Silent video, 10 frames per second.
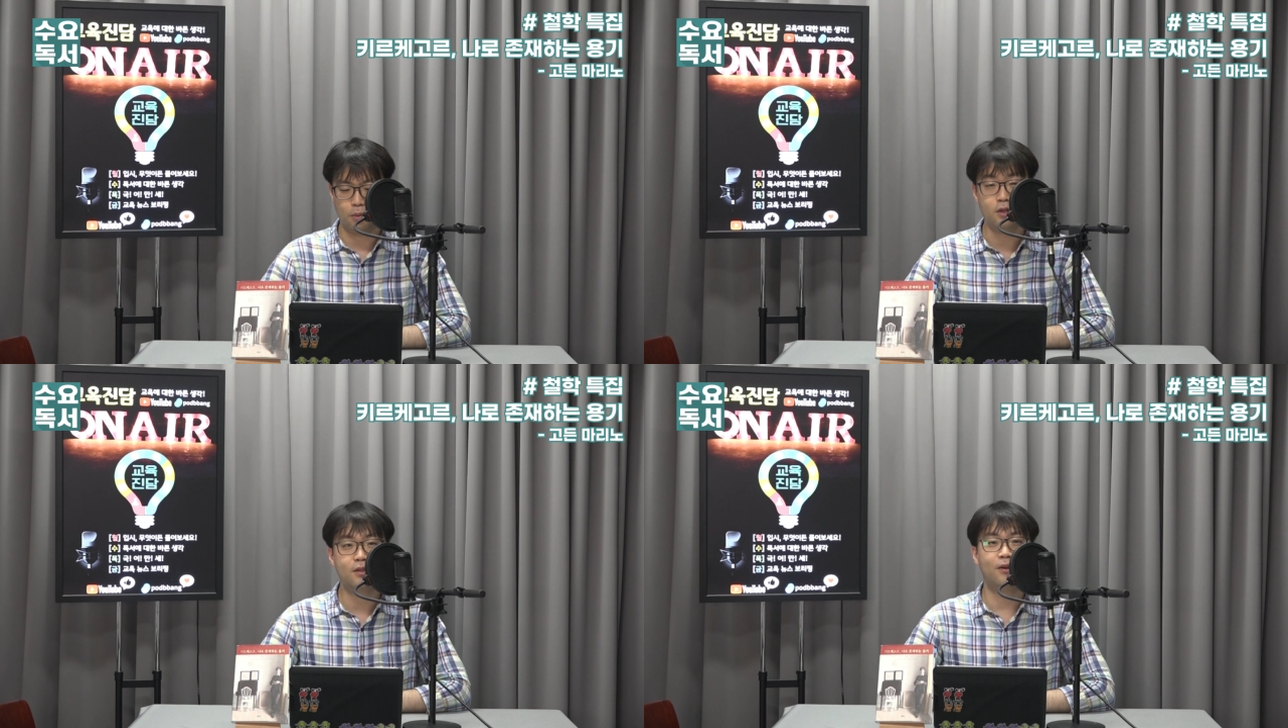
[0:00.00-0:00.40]

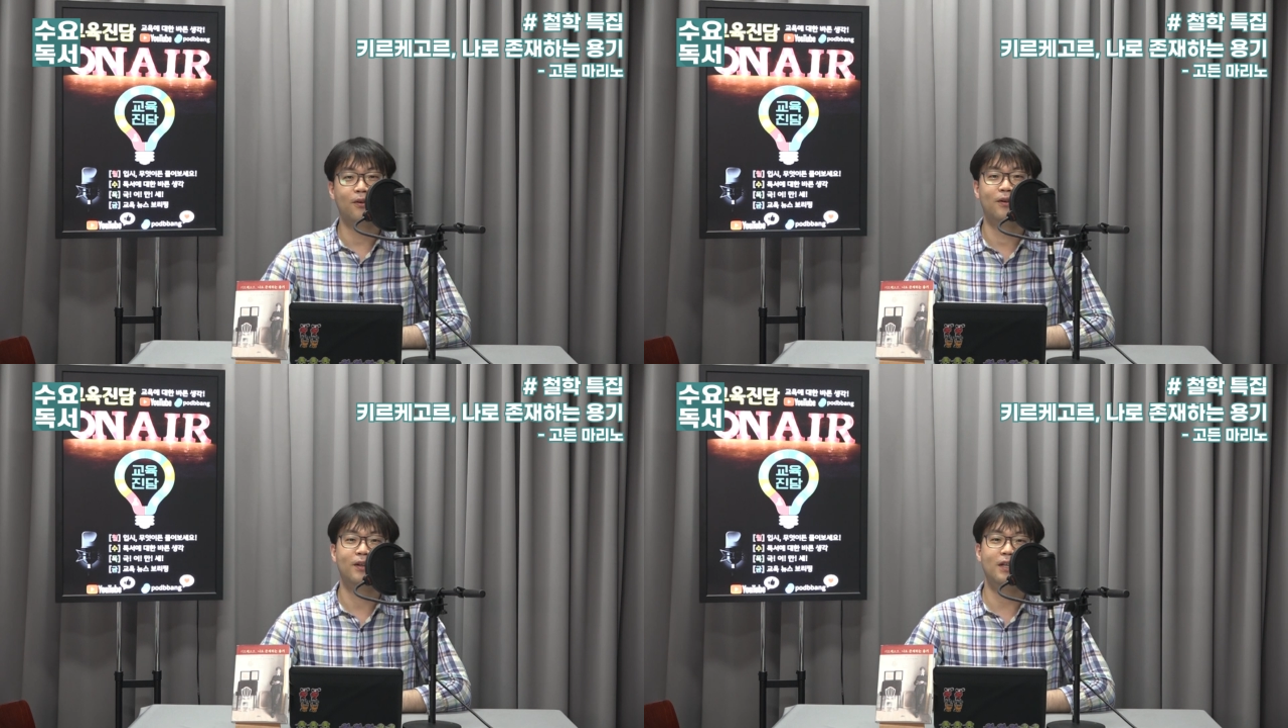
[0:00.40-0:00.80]

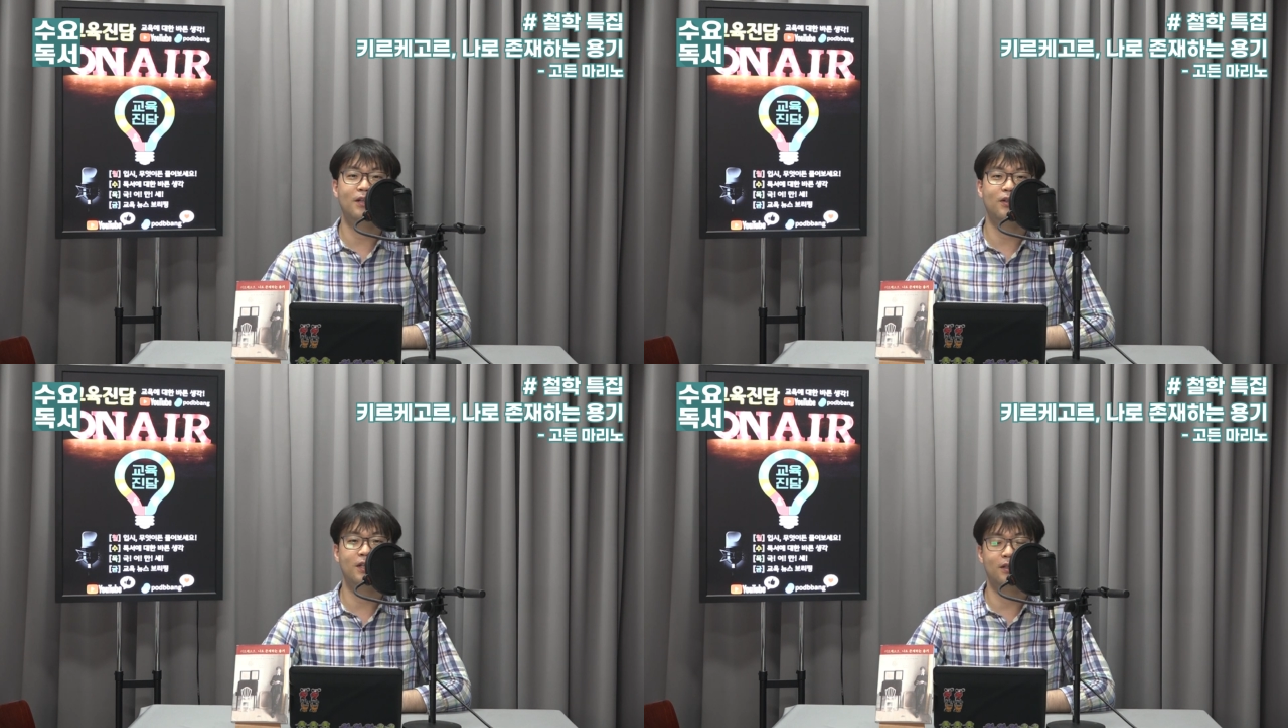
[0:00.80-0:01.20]
벌써
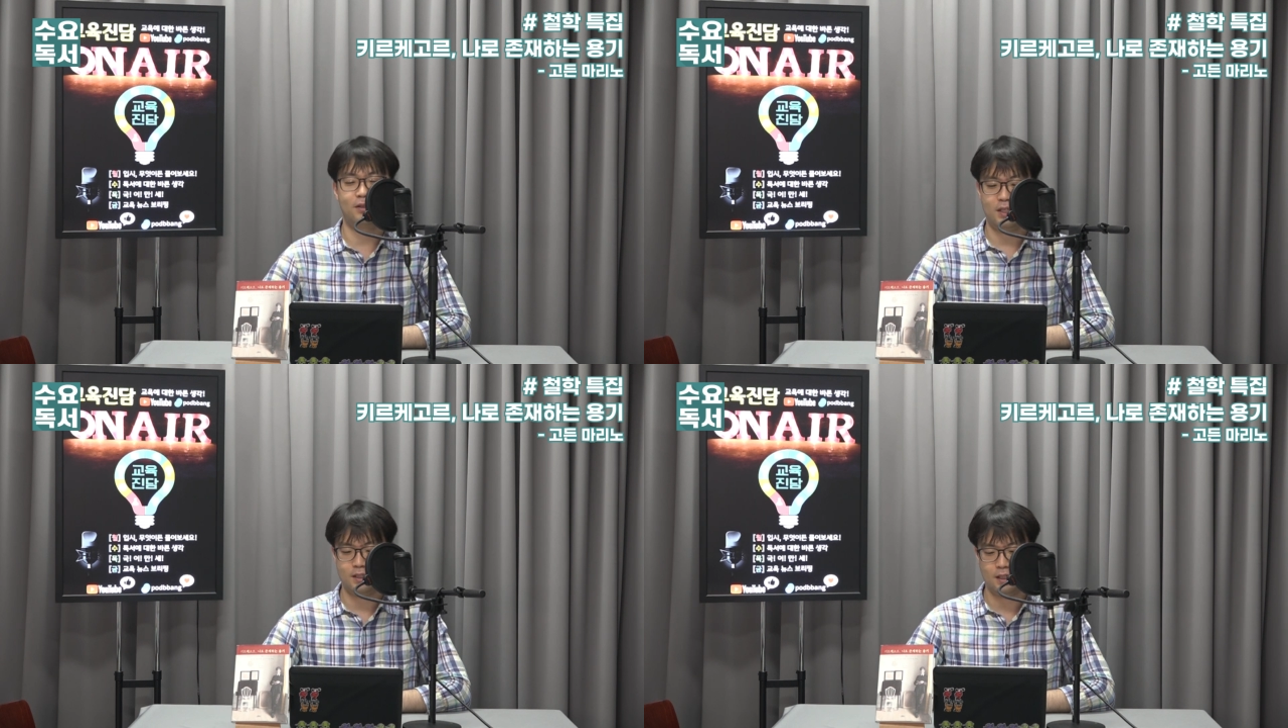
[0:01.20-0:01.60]
1년이
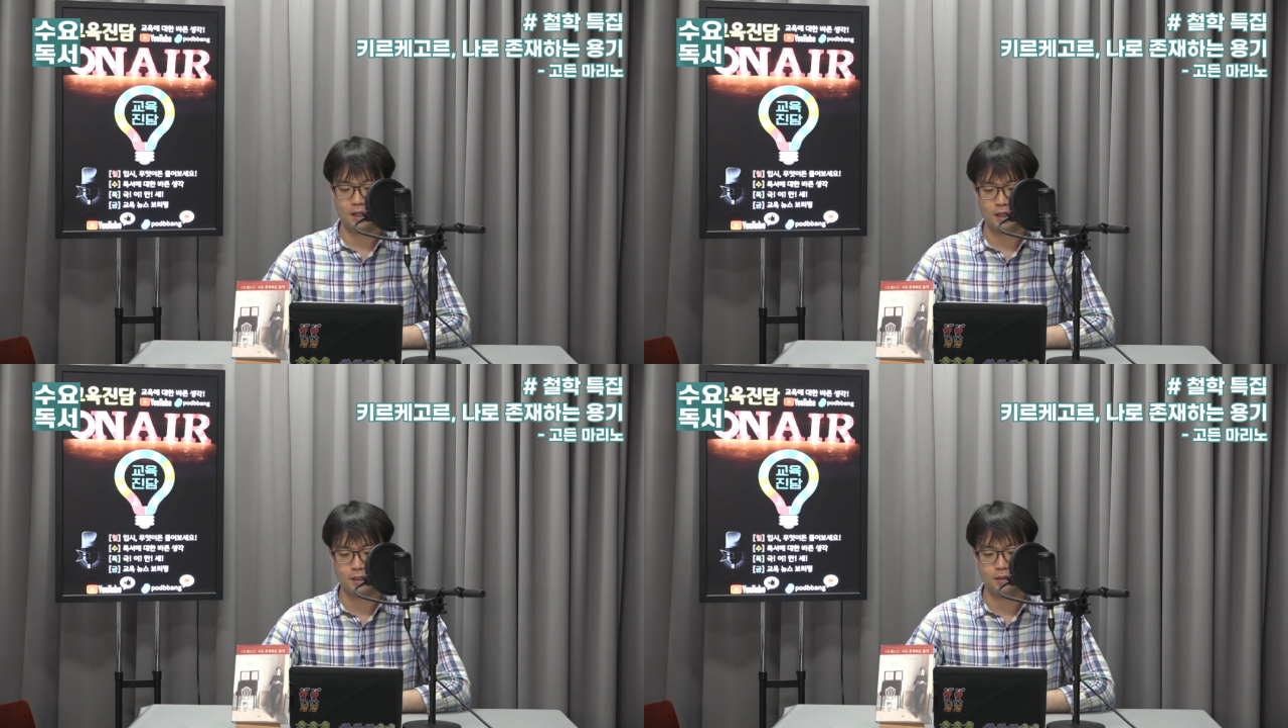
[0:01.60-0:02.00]
이렇게
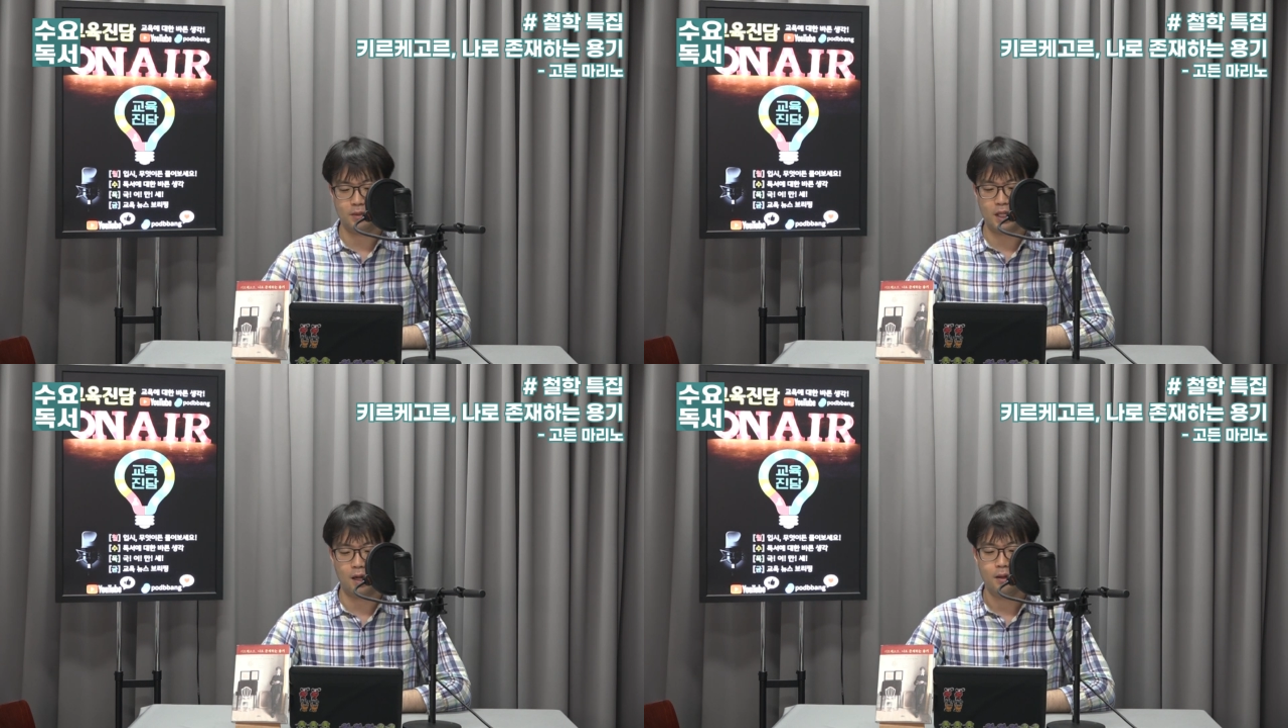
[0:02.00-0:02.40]

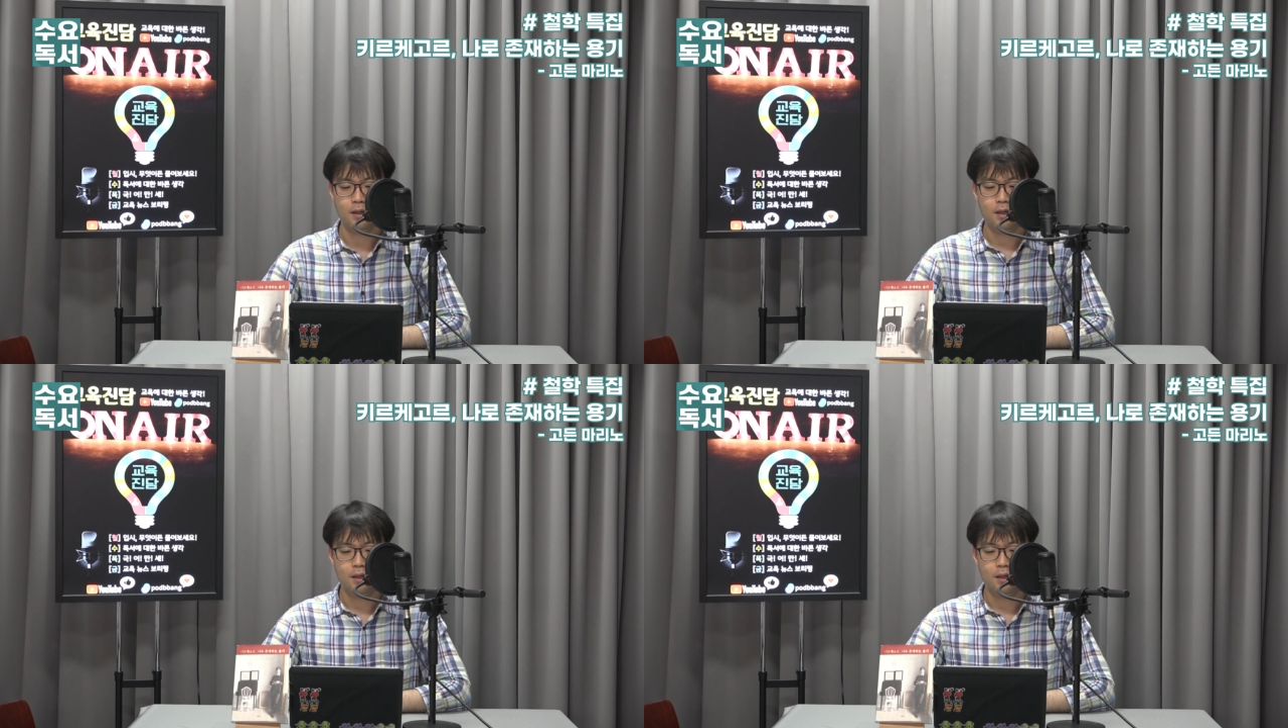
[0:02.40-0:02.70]
지나갔습니다.